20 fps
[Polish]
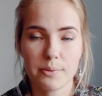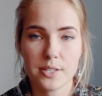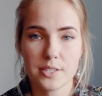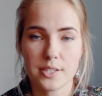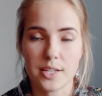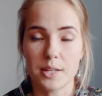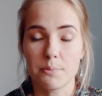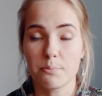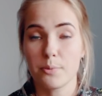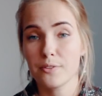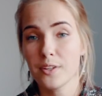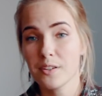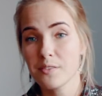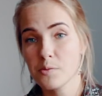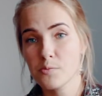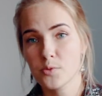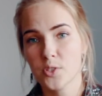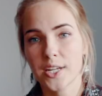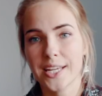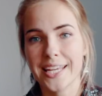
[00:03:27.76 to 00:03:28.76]
basen. Powiem
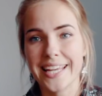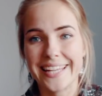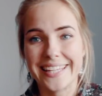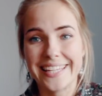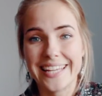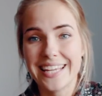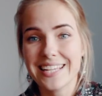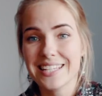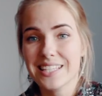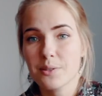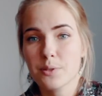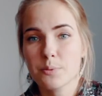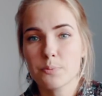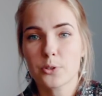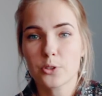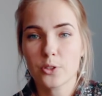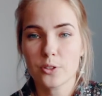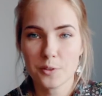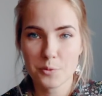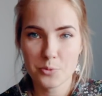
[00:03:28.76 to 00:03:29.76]
Wam, że nie jestem
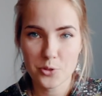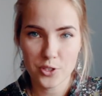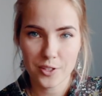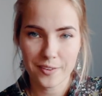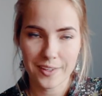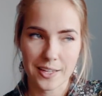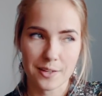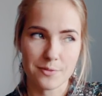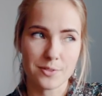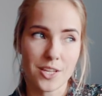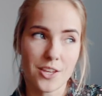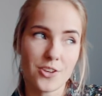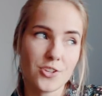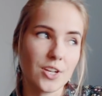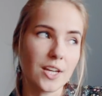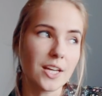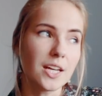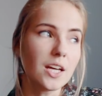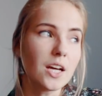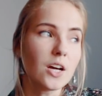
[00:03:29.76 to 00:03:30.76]
sportowym człowiekiem, w
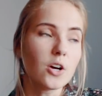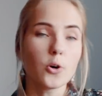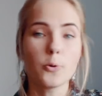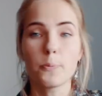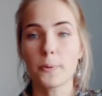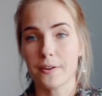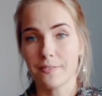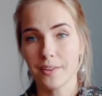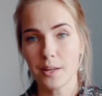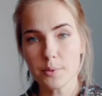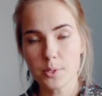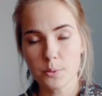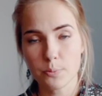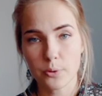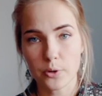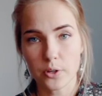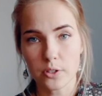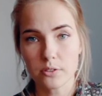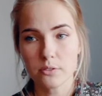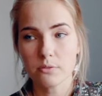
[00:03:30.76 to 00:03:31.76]
sensie uprawiam
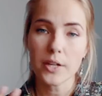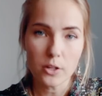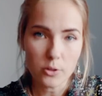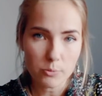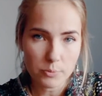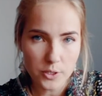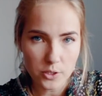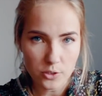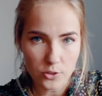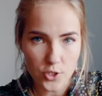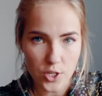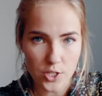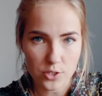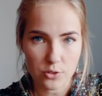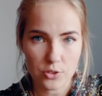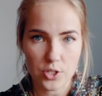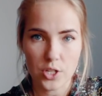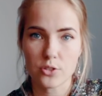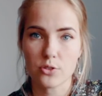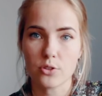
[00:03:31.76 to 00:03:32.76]
sport, lubię to
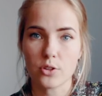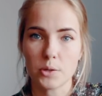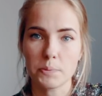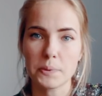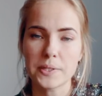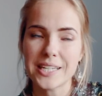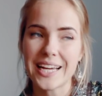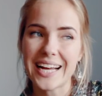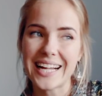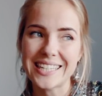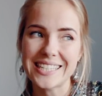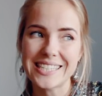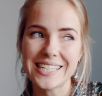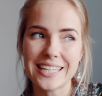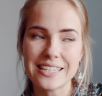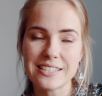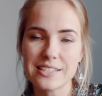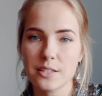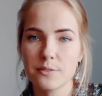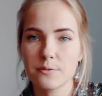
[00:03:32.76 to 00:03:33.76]
czas od czasu robić, ale
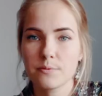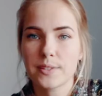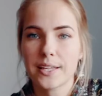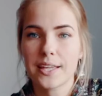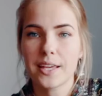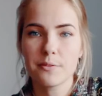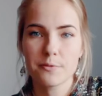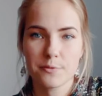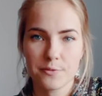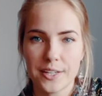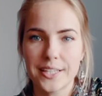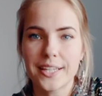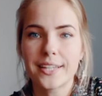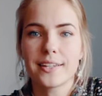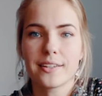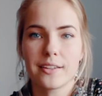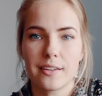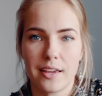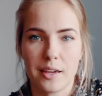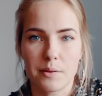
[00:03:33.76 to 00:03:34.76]
nie jestem takim
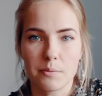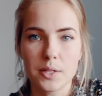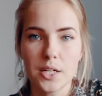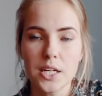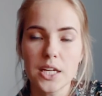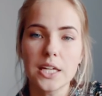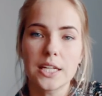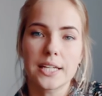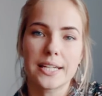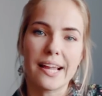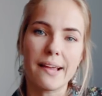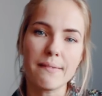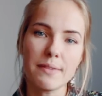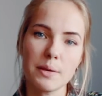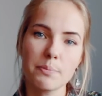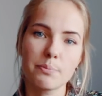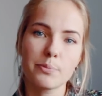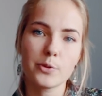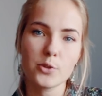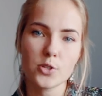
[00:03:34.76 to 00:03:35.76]
fanatykiem. Dla
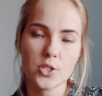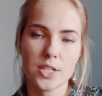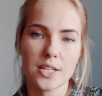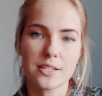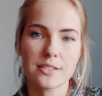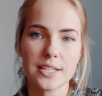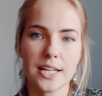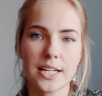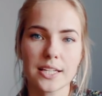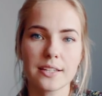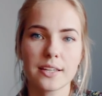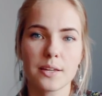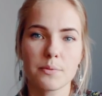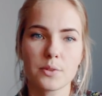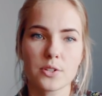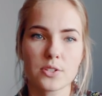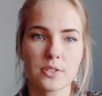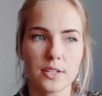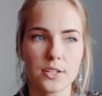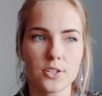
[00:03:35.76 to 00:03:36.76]
mnie pójść na salę
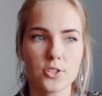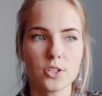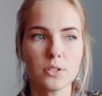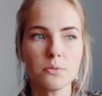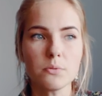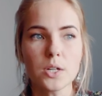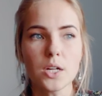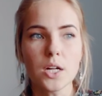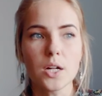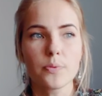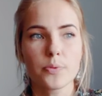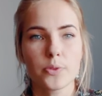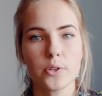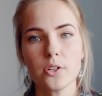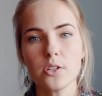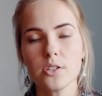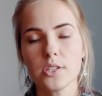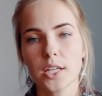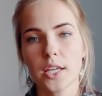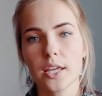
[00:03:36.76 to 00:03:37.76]
gimnastyczną to
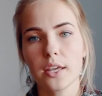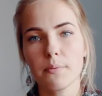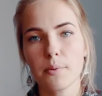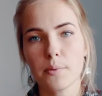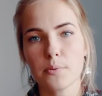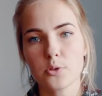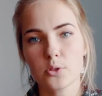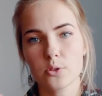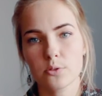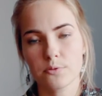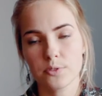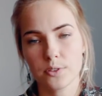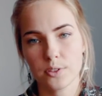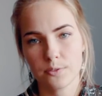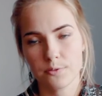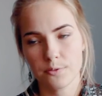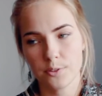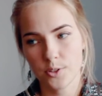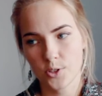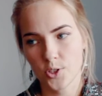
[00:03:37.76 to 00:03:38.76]
jest taki po prostu
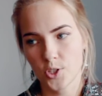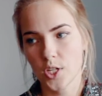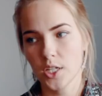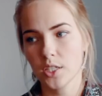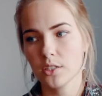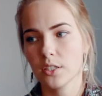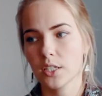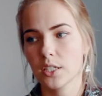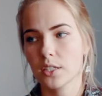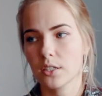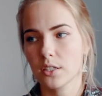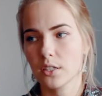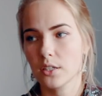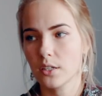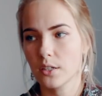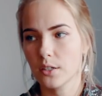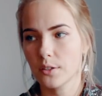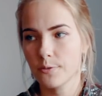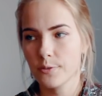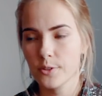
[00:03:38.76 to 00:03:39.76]
wy, wysiłek
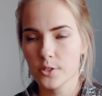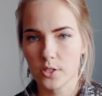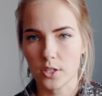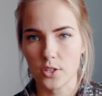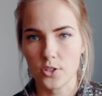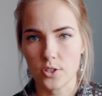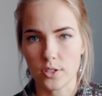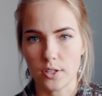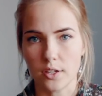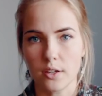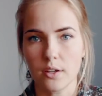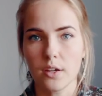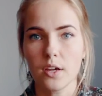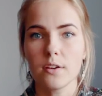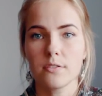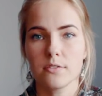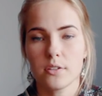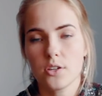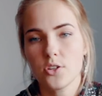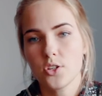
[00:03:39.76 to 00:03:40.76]
e, fizyczny.
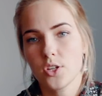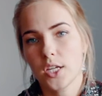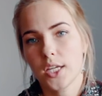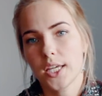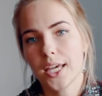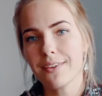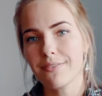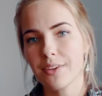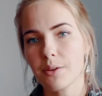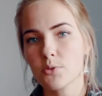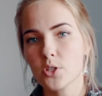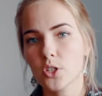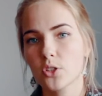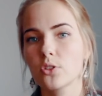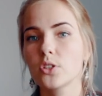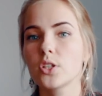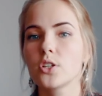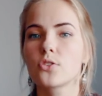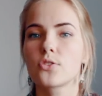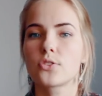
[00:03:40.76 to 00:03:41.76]
W sensie ja wiem, że
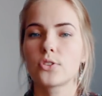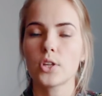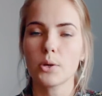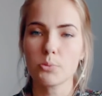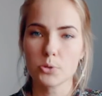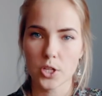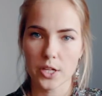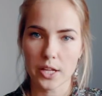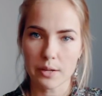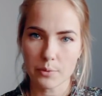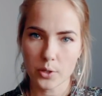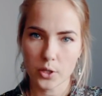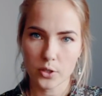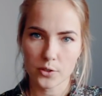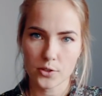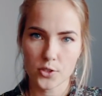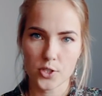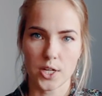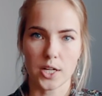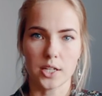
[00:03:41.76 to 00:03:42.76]
to jest dobrze dla
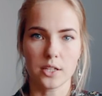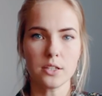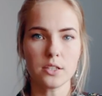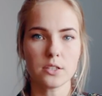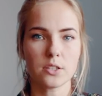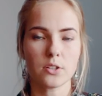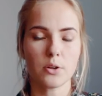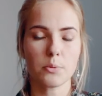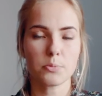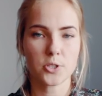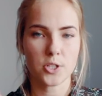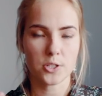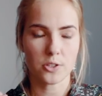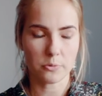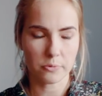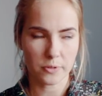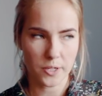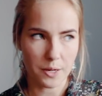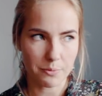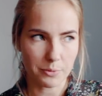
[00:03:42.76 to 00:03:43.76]
mojego ciała, dobrze
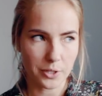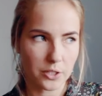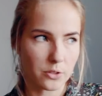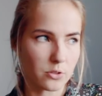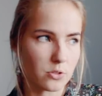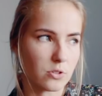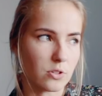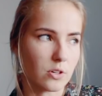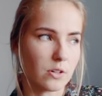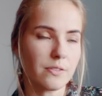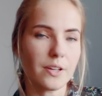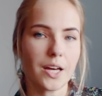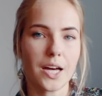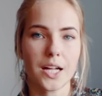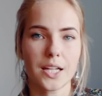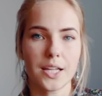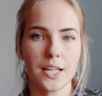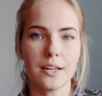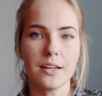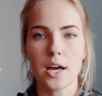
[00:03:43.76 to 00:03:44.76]
do, dla mojego zdrowia,
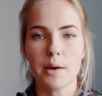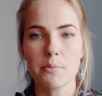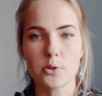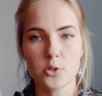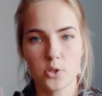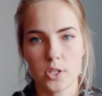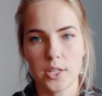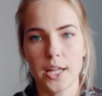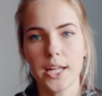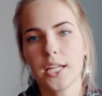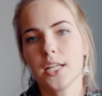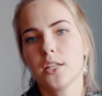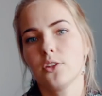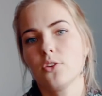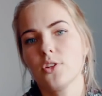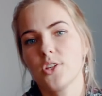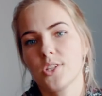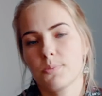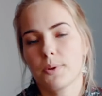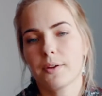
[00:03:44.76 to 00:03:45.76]
ale emocjonalnie
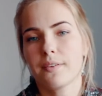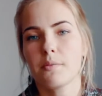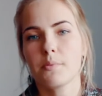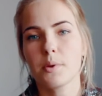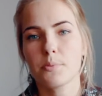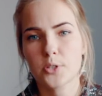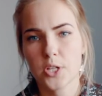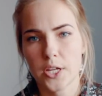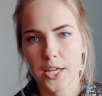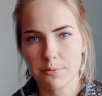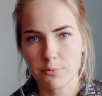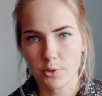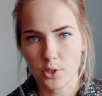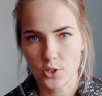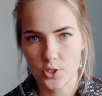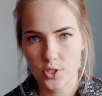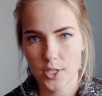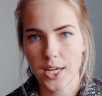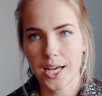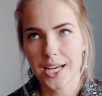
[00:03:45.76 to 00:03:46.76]
to nie sprawia mi
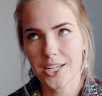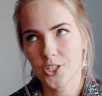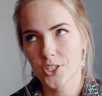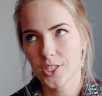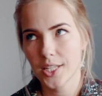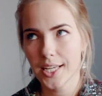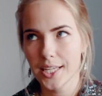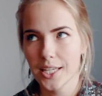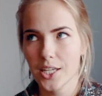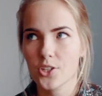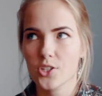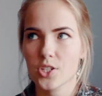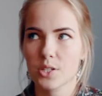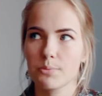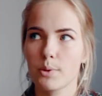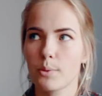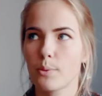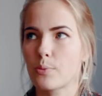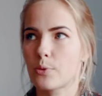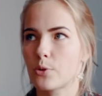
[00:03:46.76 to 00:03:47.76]
przyjemności, aż takiej,
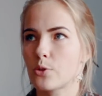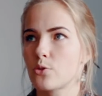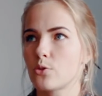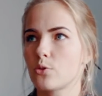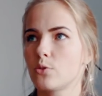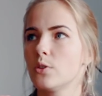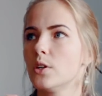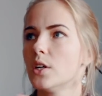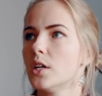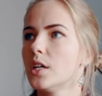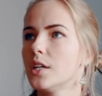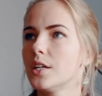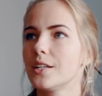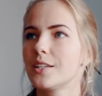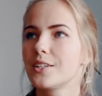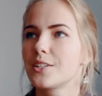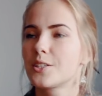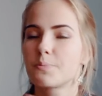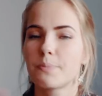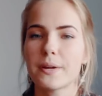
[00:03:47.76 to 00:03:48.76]
żeby po prostu
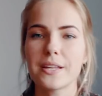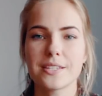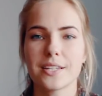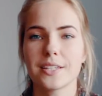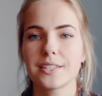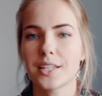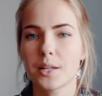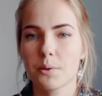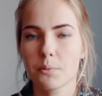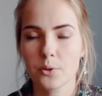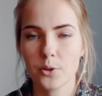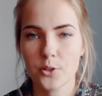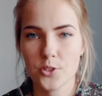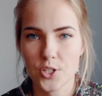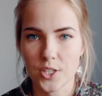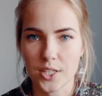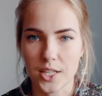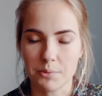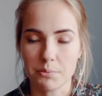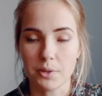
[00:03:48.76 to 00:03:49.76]
spędzać tam
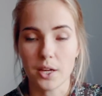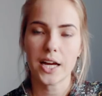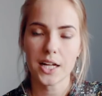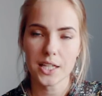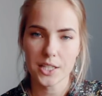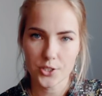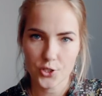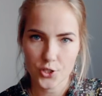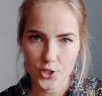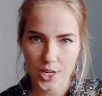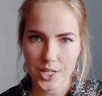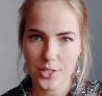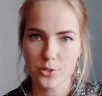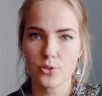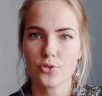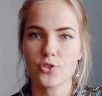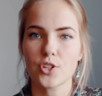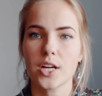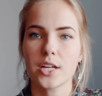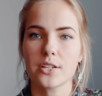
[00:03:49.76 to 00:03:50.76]
godzinami, ale
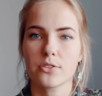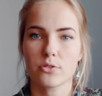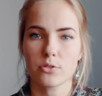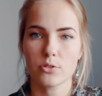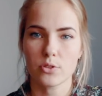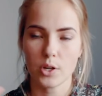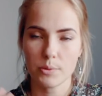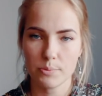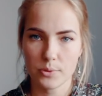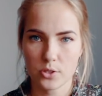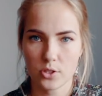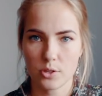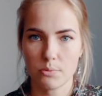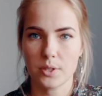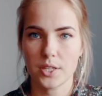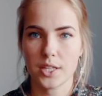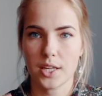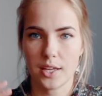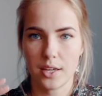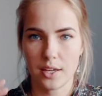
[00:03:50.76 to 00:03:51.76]
czas od czasu robię
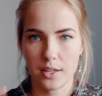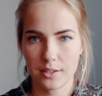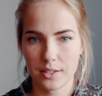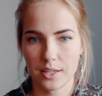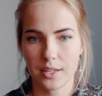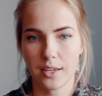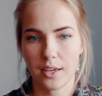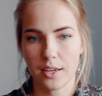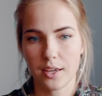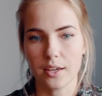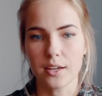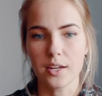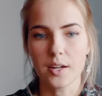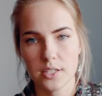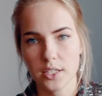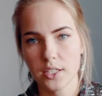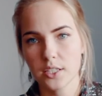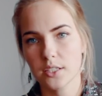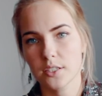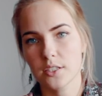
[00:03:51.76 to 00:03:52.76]
sobie taki, taki
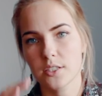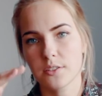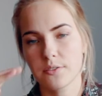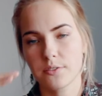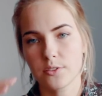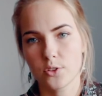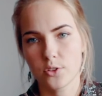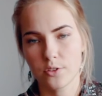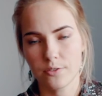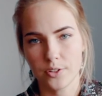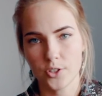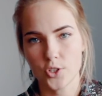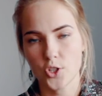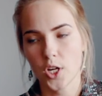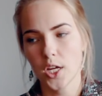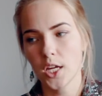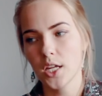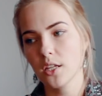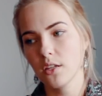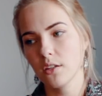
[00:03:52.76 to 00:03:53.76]
cykl
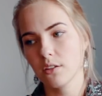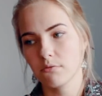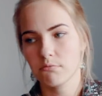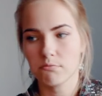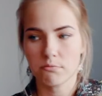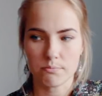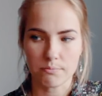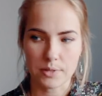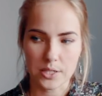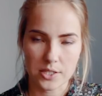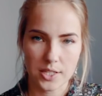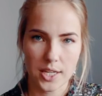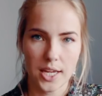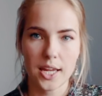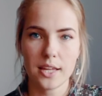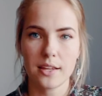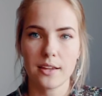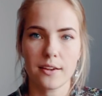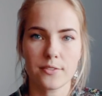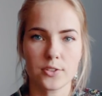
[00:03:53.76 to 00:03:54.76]
ćwiczeń,
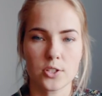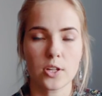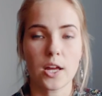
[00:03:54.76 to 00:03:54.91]
basenie,